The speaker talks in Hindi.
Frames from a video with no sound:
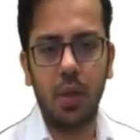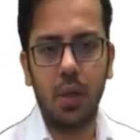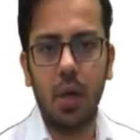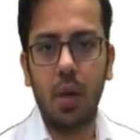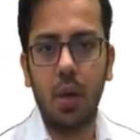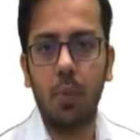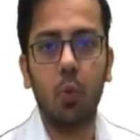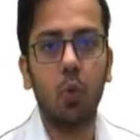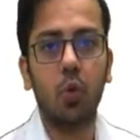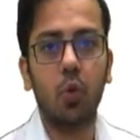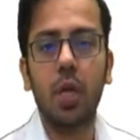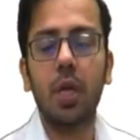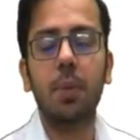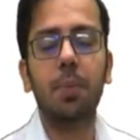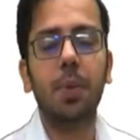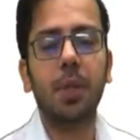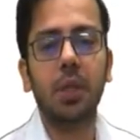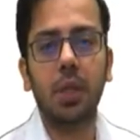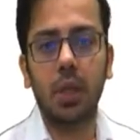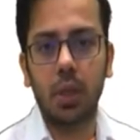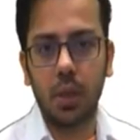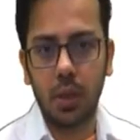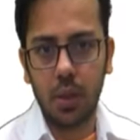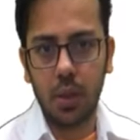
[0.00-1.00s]
हमको नहीं
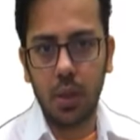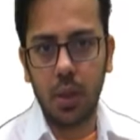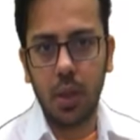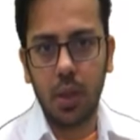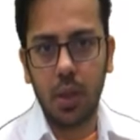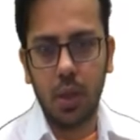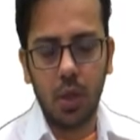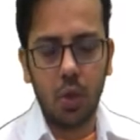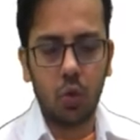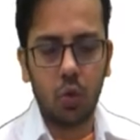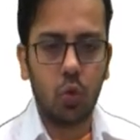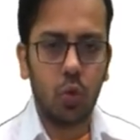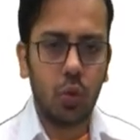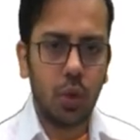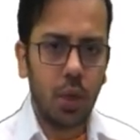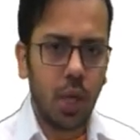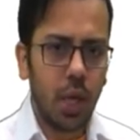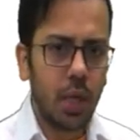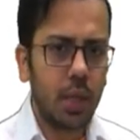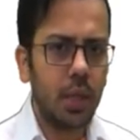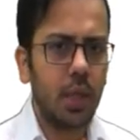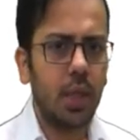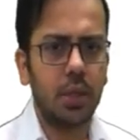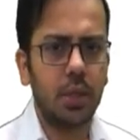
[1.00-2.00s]
पता तो
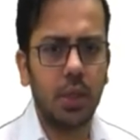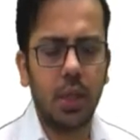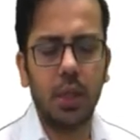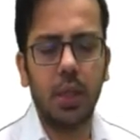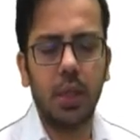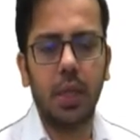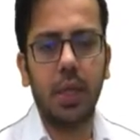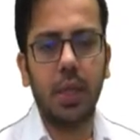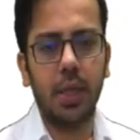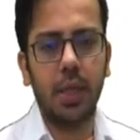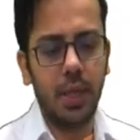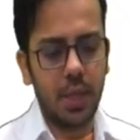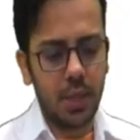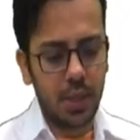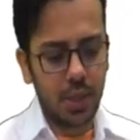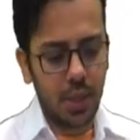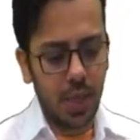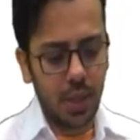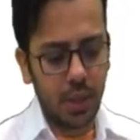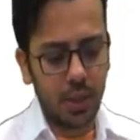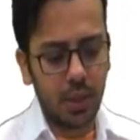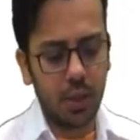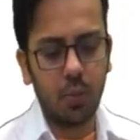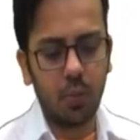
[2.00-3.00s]
क्या किया जाता है ये
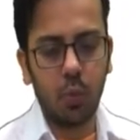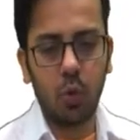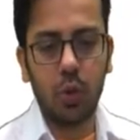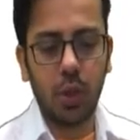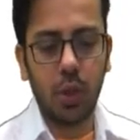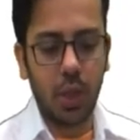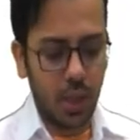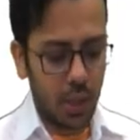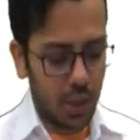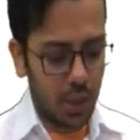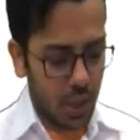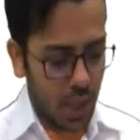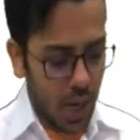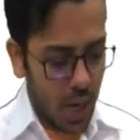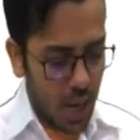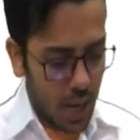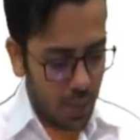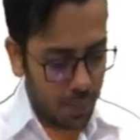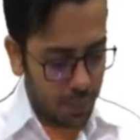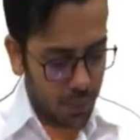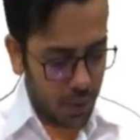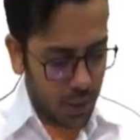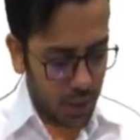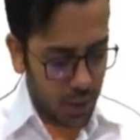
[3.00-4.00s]
स्टैंडर्ड बोलता है कि
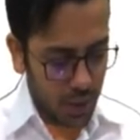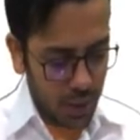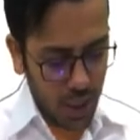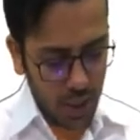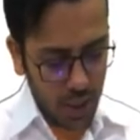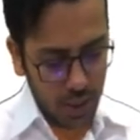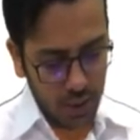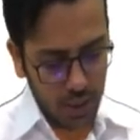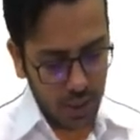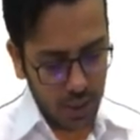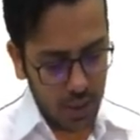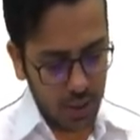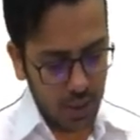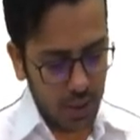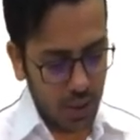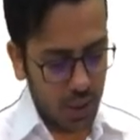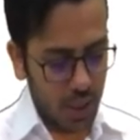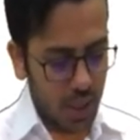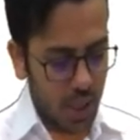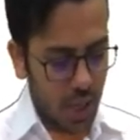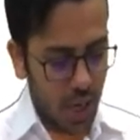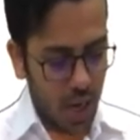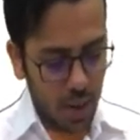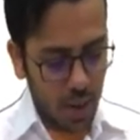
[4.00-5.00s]
आपने ना क्या करना
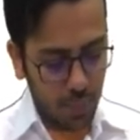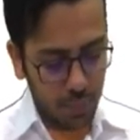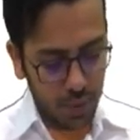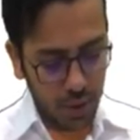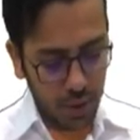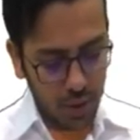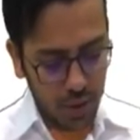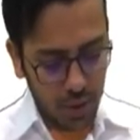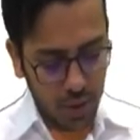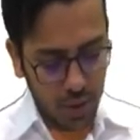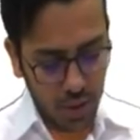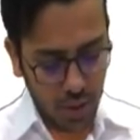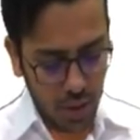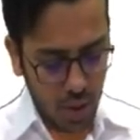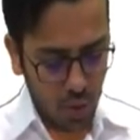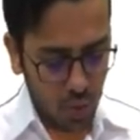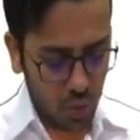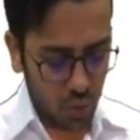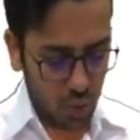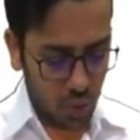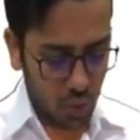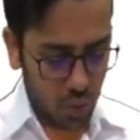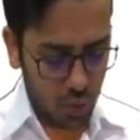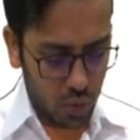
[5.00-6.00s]
चाहिए आपने इस
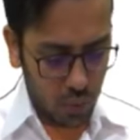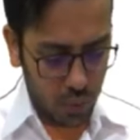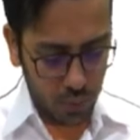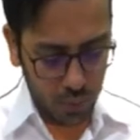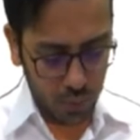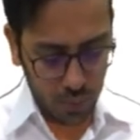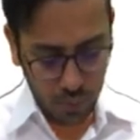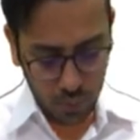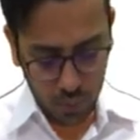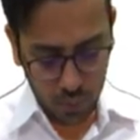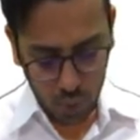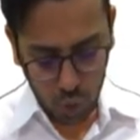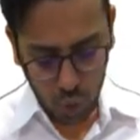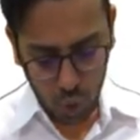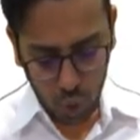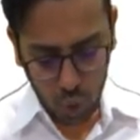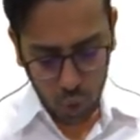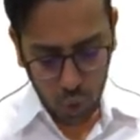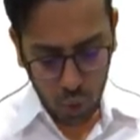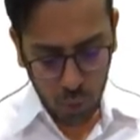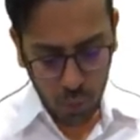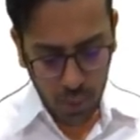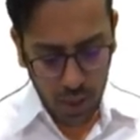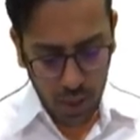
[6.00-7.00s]
डिस्काउंट को
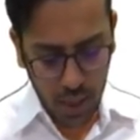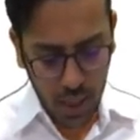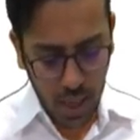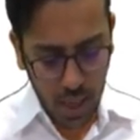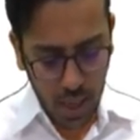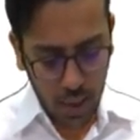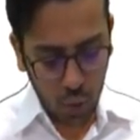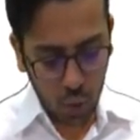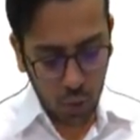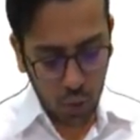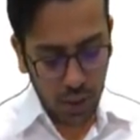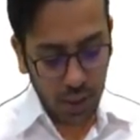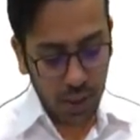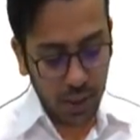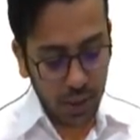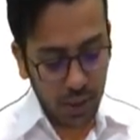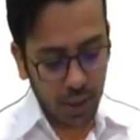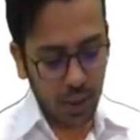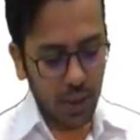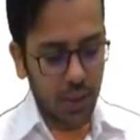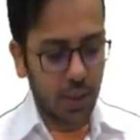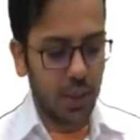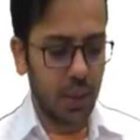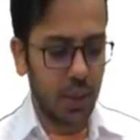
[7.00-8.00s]
दोनों में एलोकेट
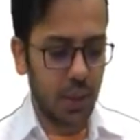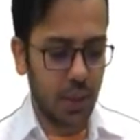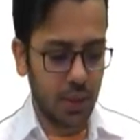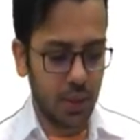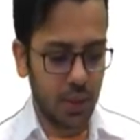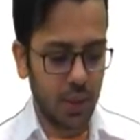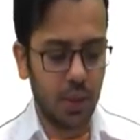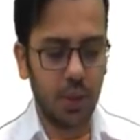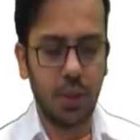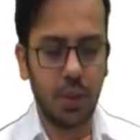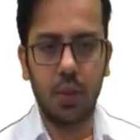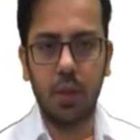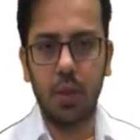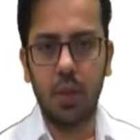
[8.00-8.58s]
कर देना चाहिए